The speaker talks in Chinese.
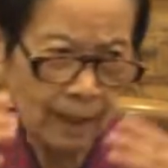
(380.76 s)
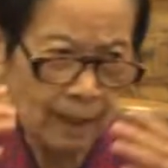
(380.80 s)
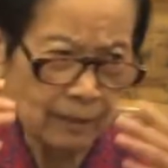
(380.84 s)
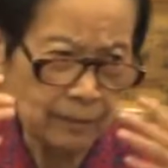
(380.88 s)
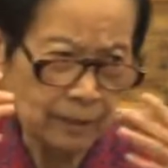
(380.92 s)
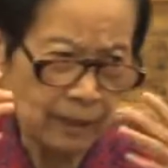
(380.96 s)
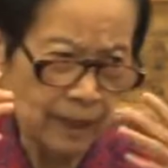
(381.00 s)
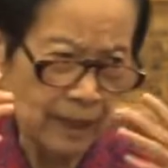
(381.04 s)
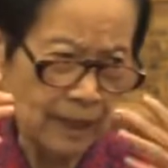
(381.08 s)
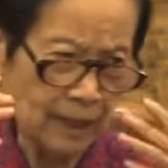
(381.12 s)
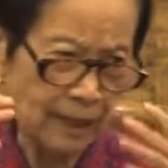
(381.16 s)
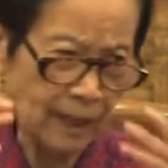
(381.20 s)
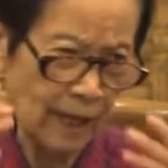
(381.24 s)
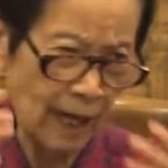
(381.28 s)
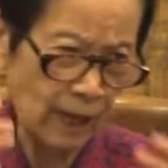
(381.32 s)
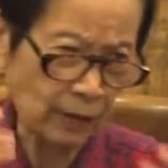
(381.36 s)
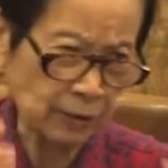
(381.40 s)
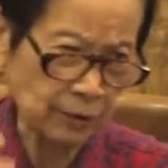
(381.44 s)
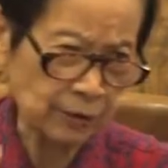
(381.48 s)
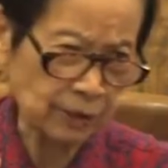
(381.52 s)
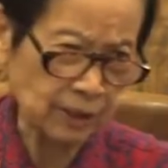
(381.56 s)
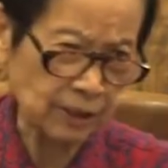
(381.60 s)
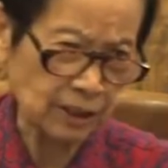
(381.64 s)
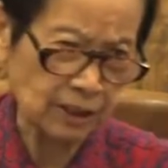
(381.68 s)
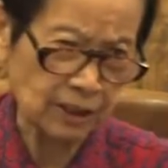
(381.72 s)
到你
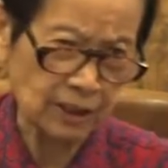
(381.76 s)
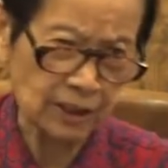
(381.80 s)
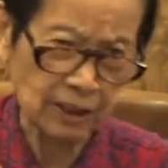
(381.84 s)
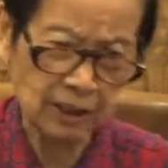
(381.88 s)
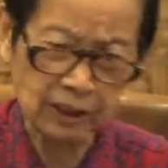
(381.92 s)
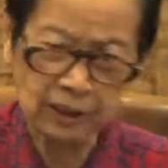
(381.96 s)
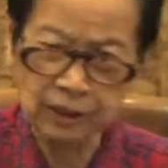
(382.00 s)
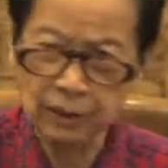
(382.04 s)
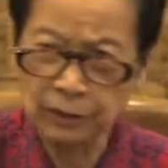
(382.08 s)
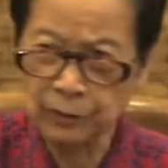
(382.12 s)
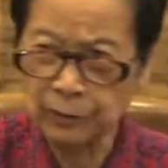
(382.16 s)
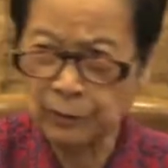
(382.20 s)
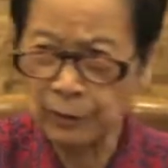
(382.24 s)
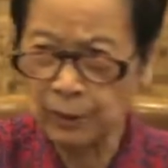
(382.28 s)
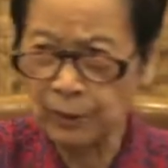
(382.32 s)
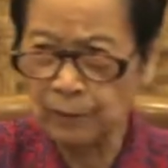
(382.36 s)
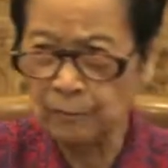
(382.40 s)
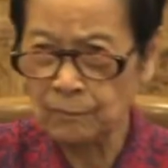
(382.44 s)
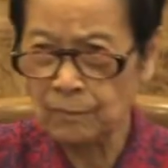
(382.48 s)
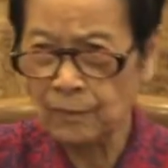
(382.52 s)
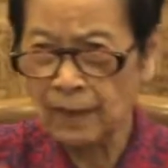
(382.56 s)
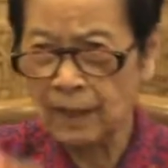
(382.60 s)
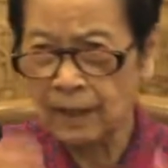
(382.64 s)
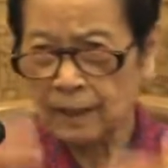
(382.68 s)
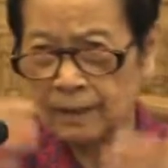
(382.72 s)
要死的时
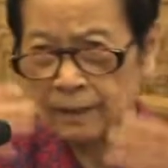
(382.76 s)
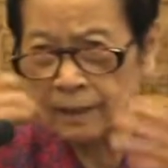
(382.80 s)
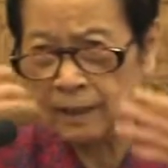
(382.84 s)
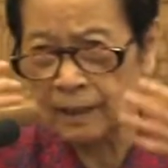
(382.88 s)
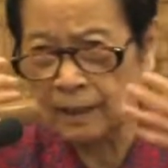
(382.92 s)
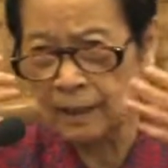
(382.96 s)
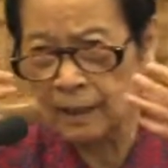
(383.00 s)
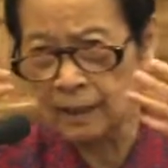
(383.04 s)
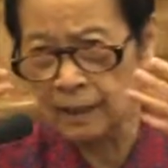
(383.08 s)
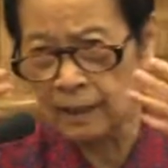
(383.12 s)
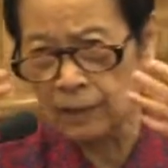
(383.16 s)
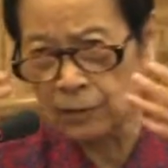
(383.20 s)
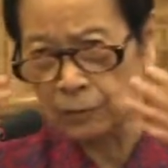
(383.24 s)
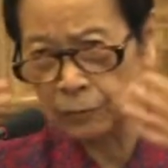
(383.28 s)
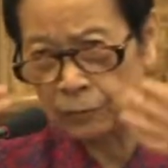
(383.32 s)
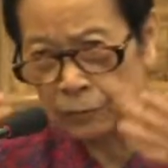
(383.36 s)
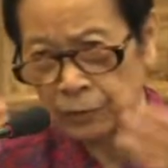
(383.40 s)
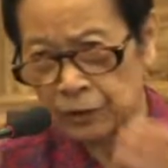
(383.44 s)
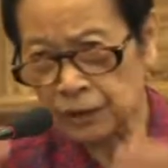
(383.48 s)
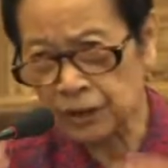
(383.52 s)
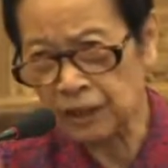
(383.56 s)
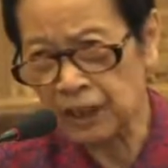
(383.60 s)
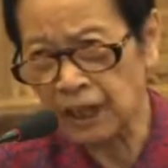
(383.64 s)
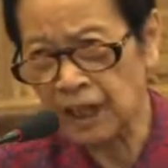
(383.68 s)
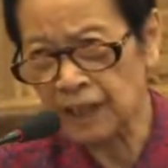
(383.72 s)
候，你有
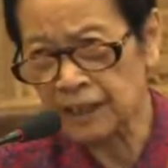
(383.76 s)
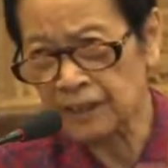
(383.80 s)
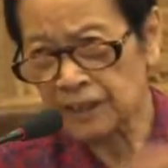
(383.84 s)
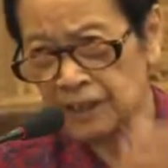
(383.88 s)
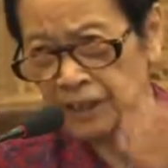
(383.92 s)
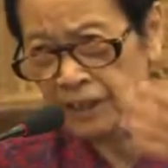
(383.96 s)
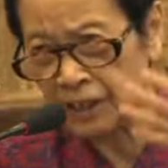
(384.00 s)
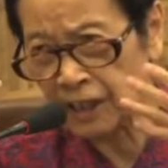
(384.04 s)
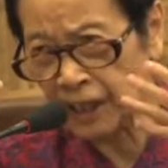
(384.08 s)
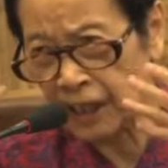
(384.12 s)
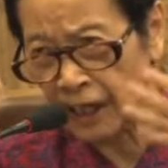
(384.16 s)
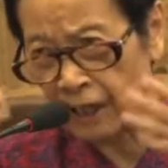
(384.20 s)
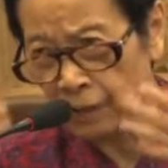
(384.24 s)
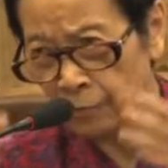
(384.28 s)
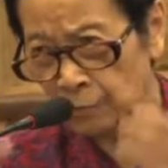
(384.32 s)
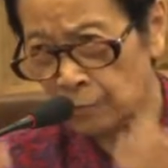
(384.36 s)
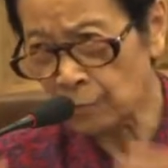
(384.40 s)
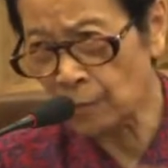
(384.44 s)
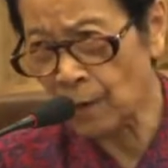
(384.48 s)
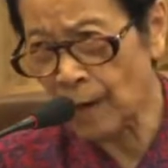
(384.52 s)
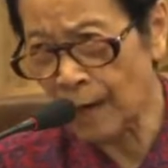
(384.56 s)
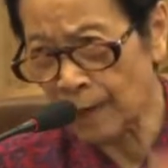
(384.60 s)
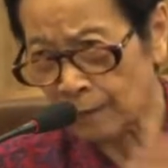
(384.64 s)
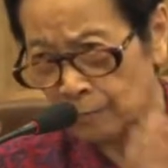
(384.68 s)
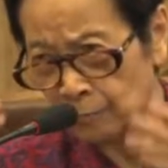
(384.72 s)
千
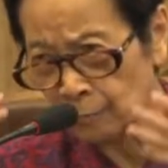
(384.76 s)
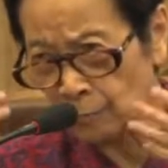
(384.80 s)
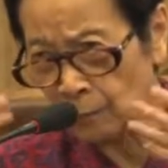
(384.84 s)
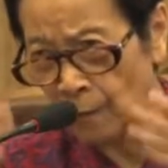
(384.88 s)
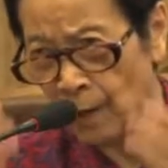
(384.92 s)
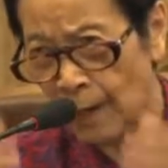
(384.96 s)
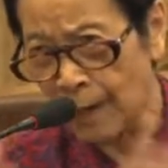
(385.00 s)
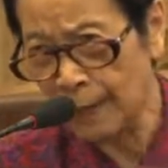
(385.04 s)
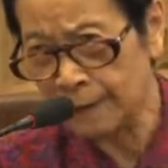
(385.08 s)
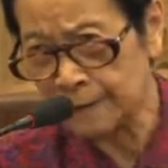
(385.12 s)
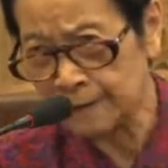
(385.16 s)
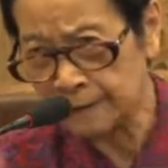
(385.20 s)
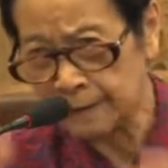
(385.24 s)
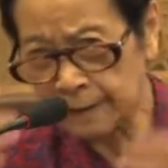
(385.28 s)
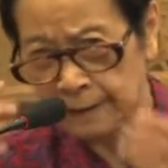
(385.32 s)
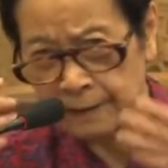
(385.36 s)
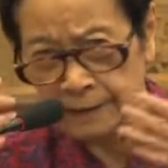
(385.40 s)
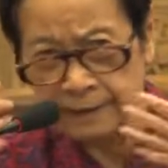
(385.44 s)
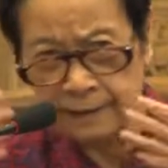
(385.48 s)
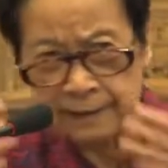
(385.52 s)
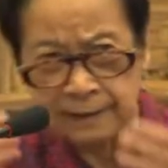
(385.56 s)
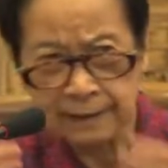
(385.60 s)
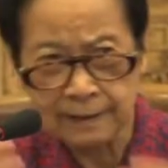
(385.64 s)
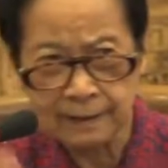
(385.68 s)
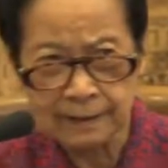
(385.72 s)
千万万
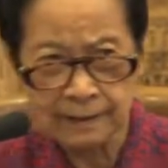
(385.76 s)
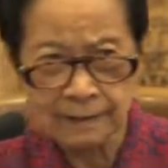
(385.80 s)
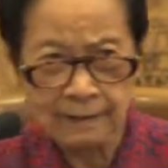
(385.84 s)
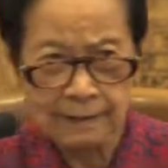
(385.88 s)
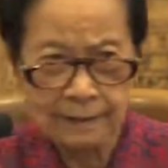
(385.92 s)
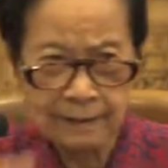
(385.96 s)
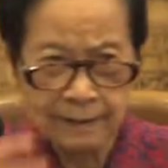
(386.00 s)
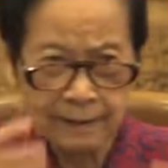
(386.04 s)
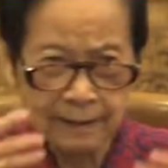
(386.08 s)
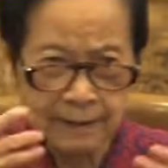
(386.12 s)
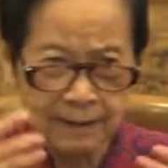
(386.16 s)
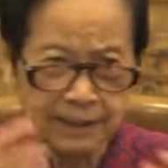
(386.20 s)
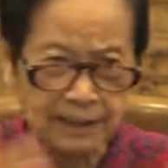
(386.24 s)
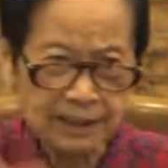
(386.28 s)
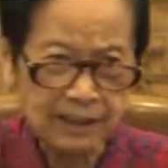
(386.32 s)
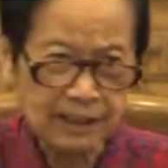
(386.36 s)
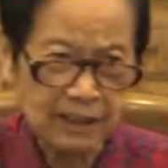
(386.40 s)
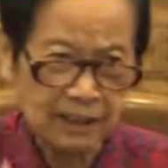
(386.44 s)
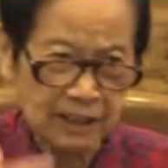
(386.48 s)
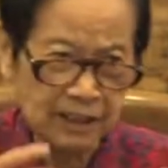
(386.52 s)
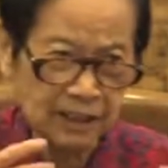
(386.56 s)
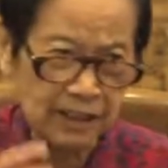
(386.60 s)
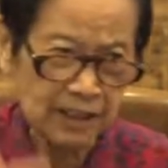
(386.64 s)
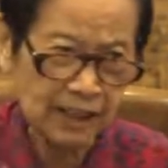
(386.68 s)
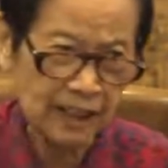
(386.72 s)
的
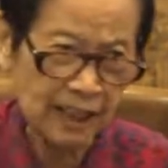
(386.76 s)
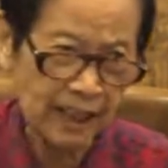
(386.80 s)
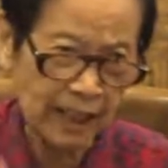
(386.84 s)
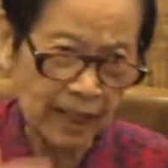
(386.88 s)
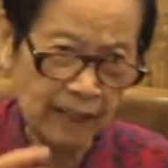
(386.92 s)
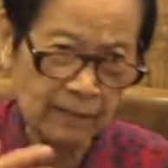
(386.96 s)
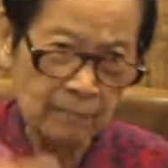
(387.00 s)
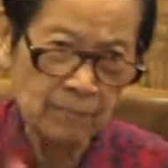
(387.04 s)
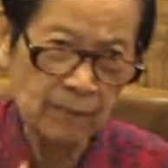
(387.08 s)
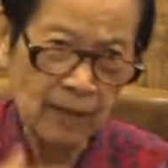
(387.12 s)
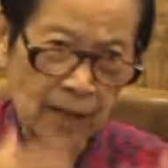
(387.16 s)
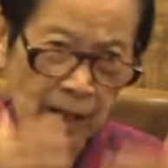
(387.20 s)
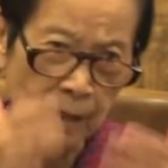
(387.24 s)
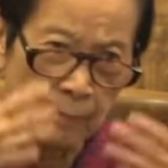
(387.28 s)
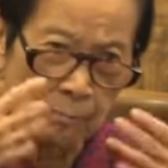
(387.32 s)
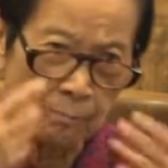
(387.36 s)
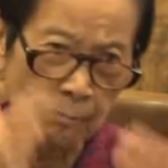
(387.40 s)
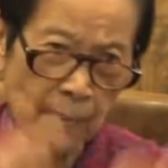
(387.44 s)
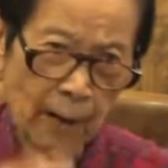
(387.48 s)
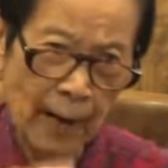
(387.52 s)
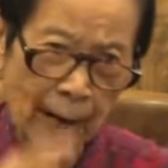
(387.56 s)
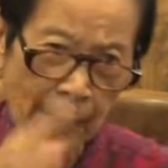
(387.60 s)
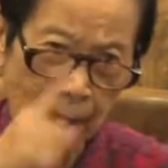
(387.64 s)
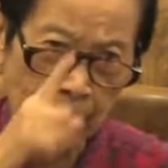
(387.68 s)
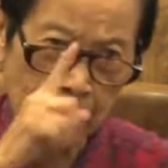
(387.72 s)
金钱
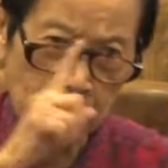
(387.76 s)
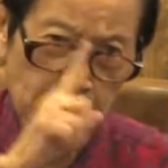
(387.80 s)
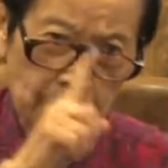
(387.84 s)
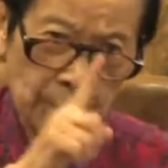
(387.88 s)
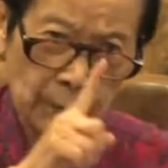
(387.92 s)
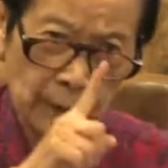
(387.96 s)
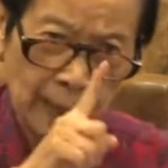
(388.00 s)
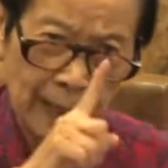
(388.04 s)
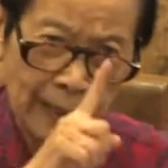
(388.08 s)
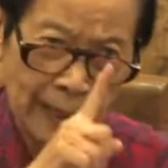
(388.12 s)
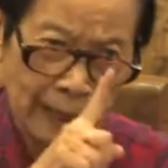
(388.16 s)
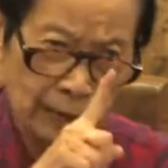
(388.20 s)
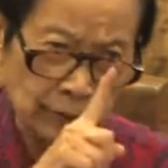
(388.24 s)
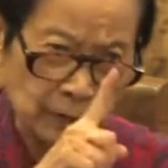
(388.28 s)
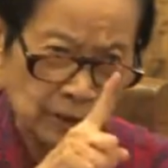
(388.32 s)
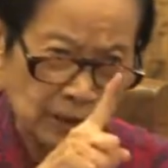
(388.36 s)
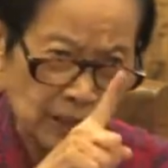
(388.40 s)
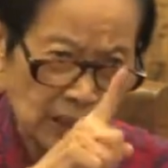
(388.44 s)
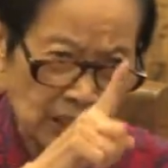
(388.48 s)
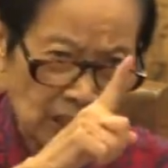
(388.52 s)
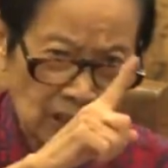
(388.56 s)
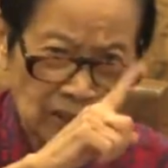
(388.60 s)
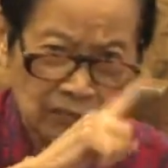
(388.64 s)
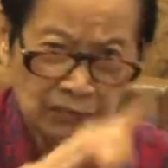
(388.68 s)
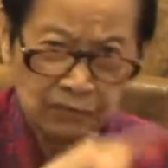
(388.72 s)
买不了
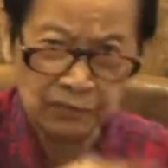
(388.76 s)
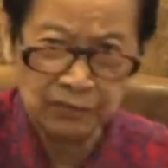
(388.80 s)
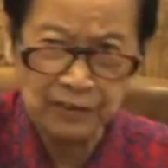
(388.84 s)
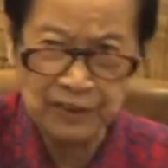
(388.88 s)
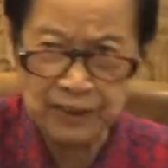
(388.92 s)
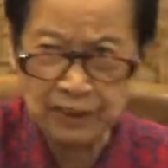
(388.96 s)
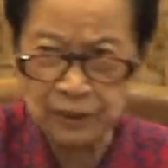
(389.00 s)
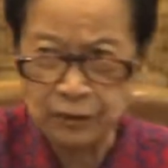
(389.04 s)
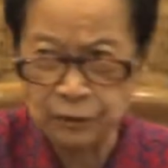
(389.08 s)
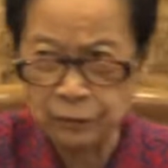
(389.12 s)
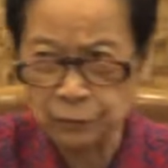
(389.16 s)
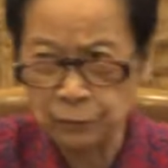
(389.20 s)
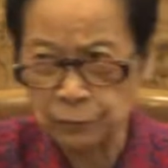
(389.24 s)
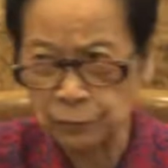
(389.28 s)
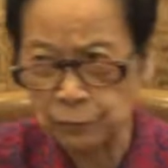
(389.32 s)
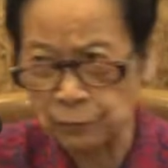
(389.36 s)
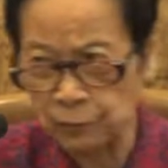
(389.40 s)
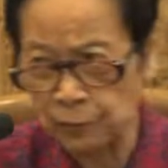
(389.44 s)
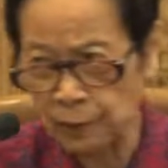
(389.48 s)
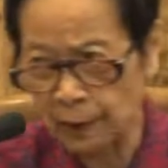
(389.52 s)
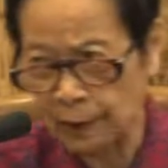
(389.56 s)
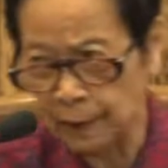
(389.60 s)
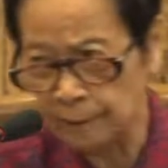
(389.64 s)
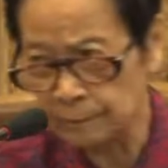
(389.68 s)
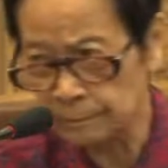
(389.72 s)
一分
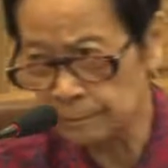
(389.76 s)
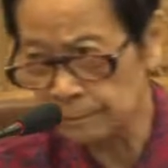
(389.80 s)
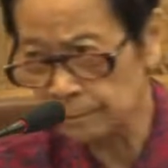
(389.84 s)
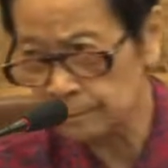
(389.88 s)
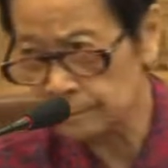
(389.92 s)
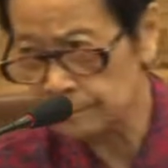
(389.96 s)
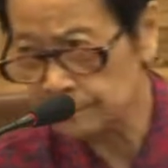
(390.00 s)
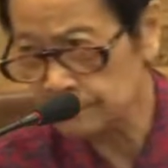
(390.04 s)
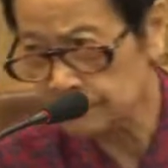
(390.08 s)
钟啊！